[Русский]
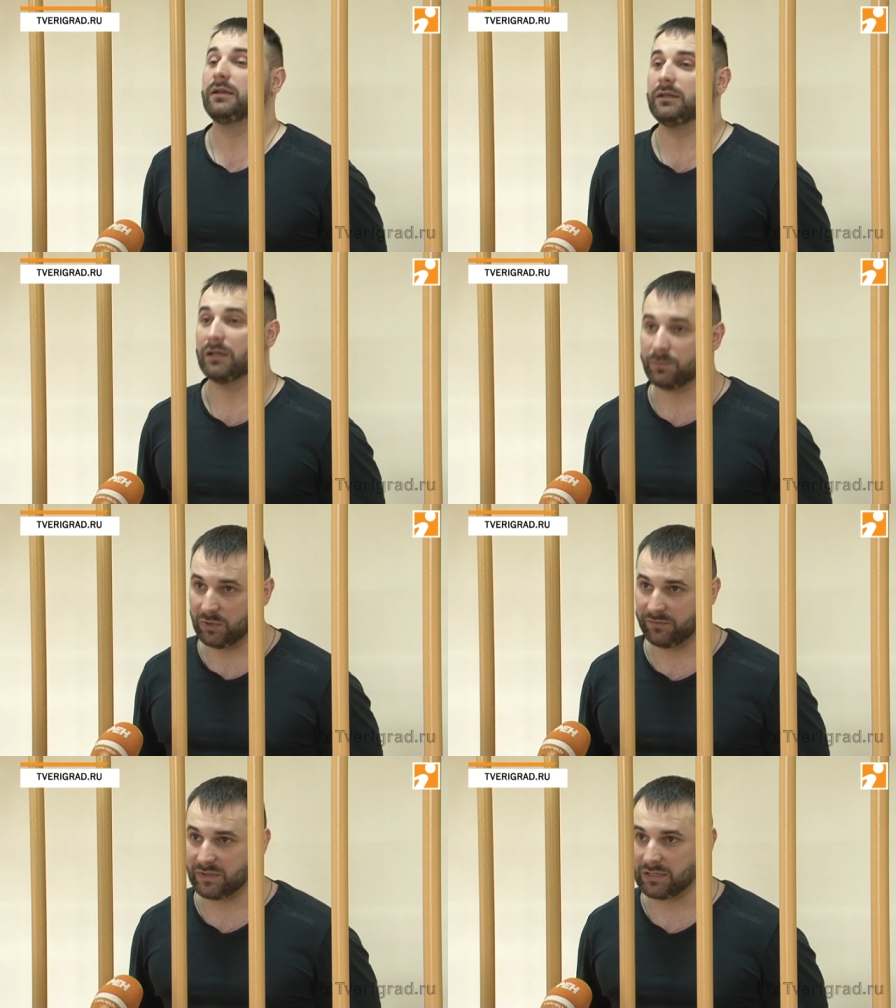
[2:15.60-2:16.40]
Я как
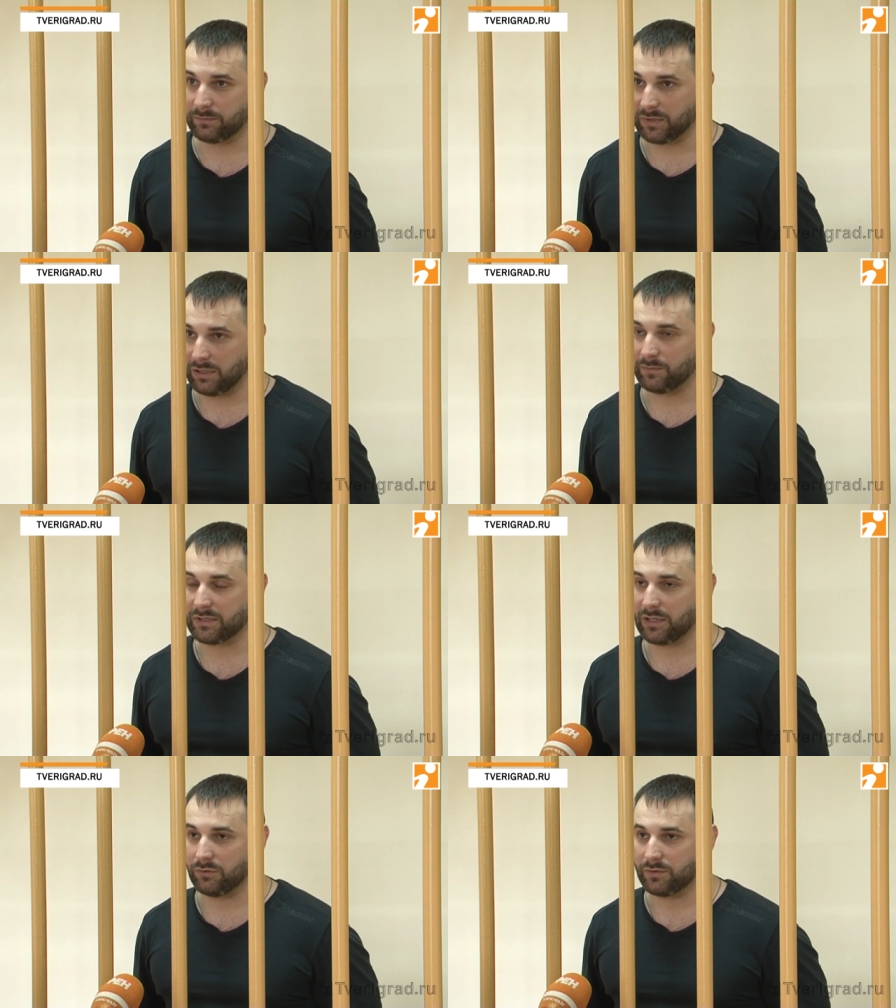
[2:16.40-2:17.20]
был офицером, таким и
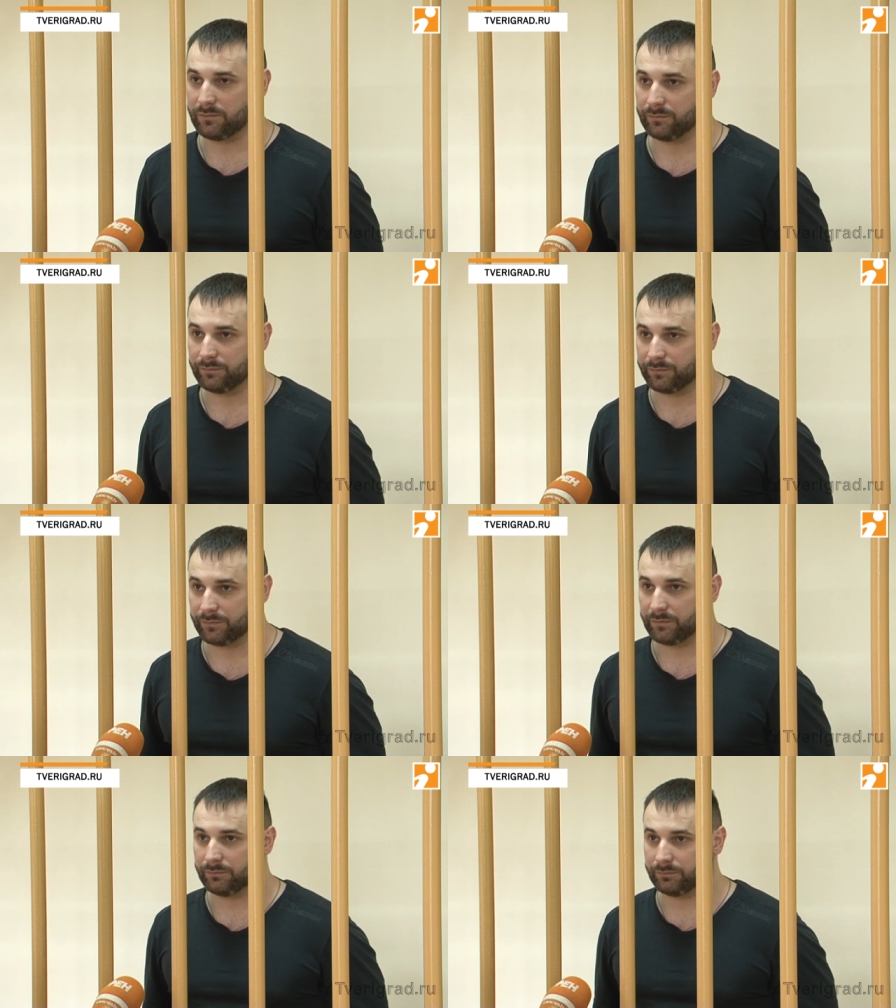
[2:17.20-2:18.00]
остаюсь.
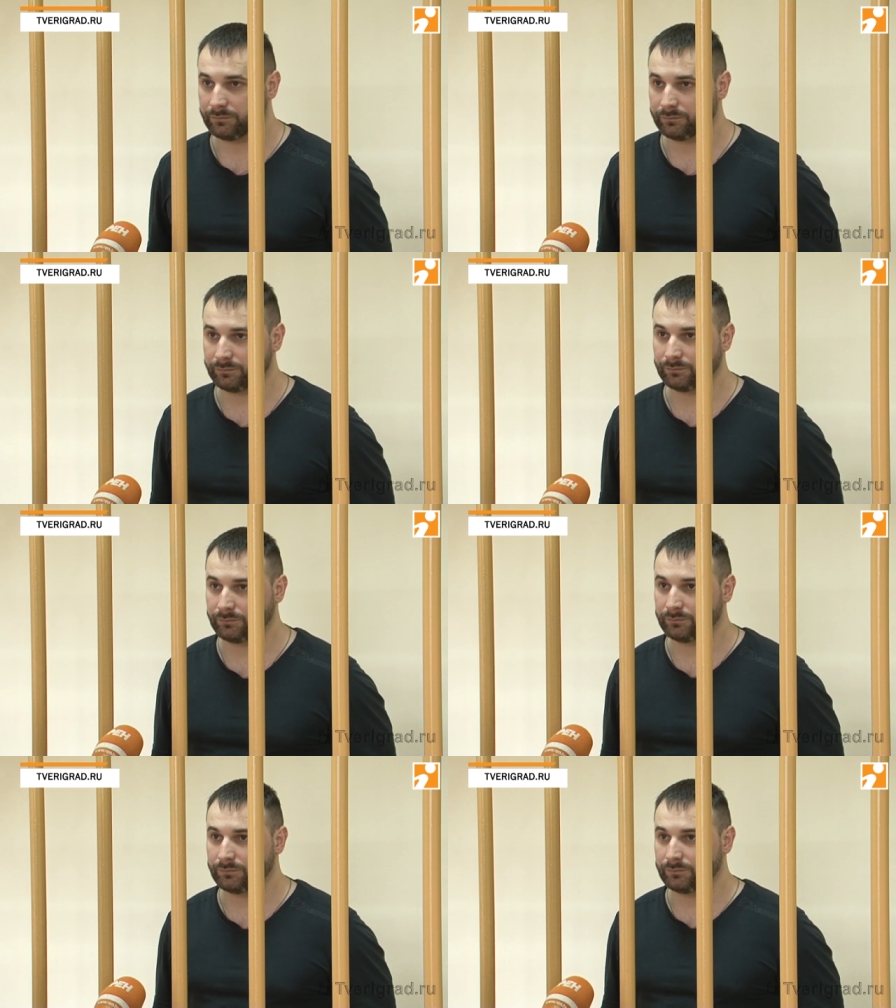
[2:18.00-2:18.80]
В настоящее время
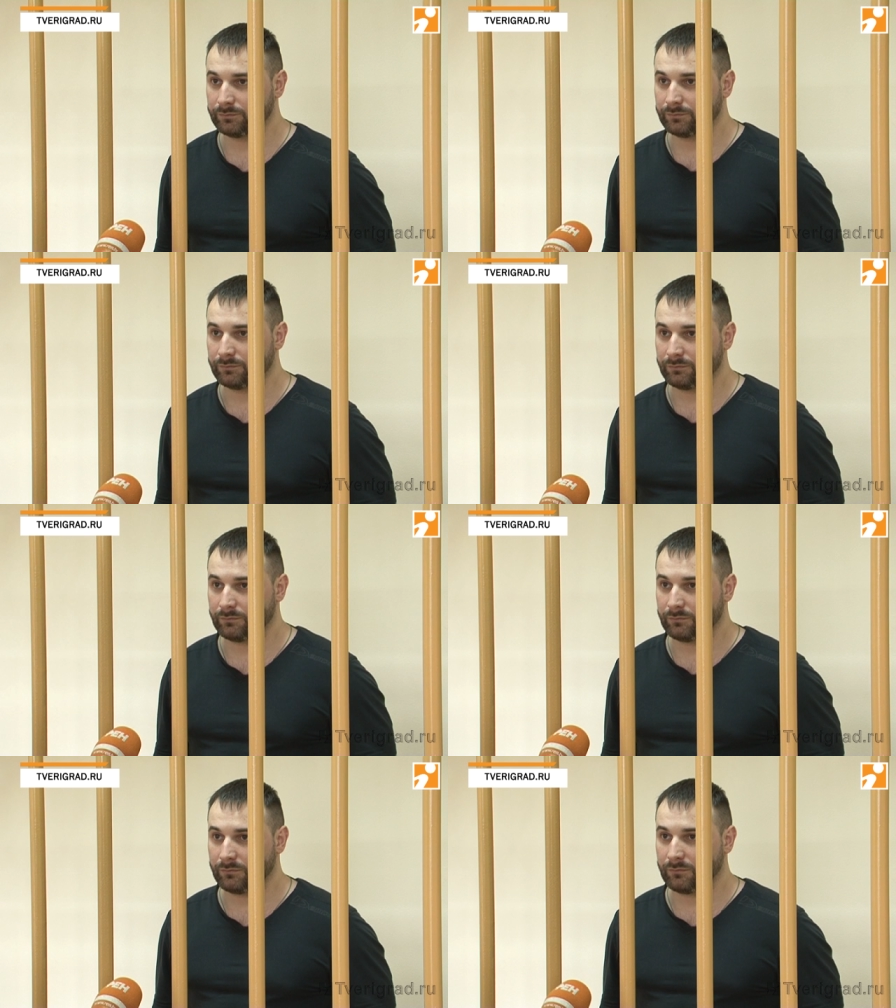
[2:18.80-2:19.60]
тебя содержат в
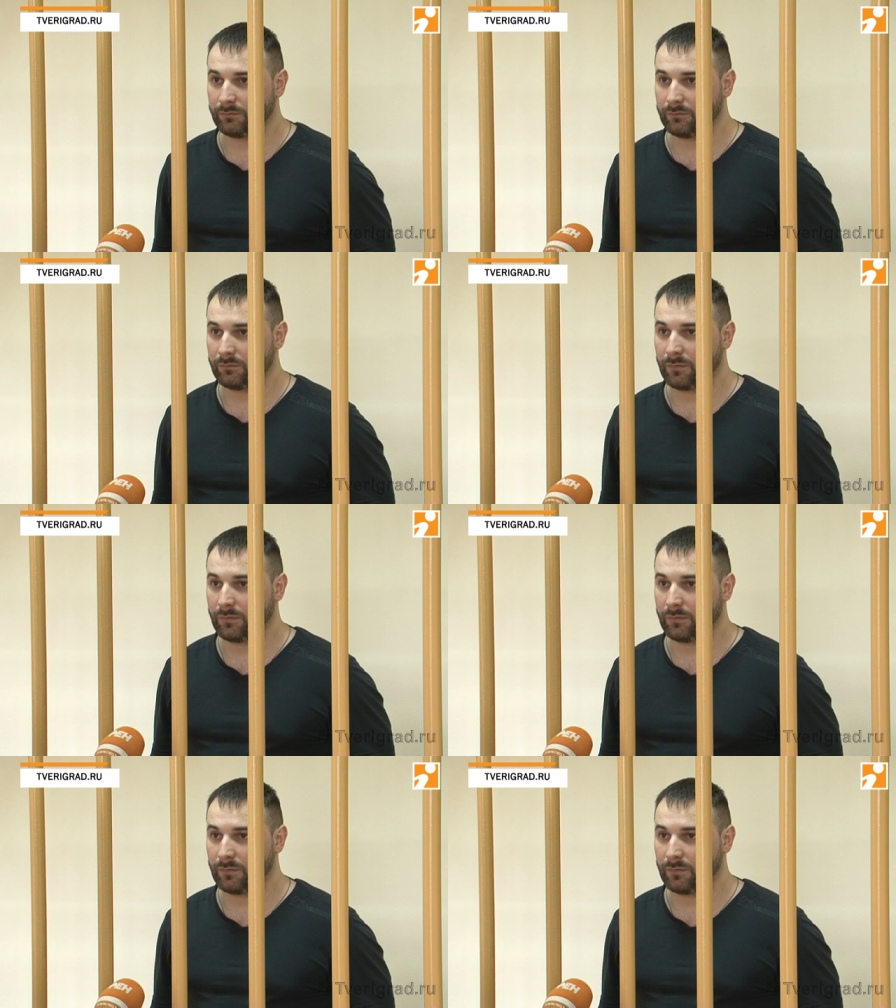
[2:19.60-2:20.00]
следственном изоляторе.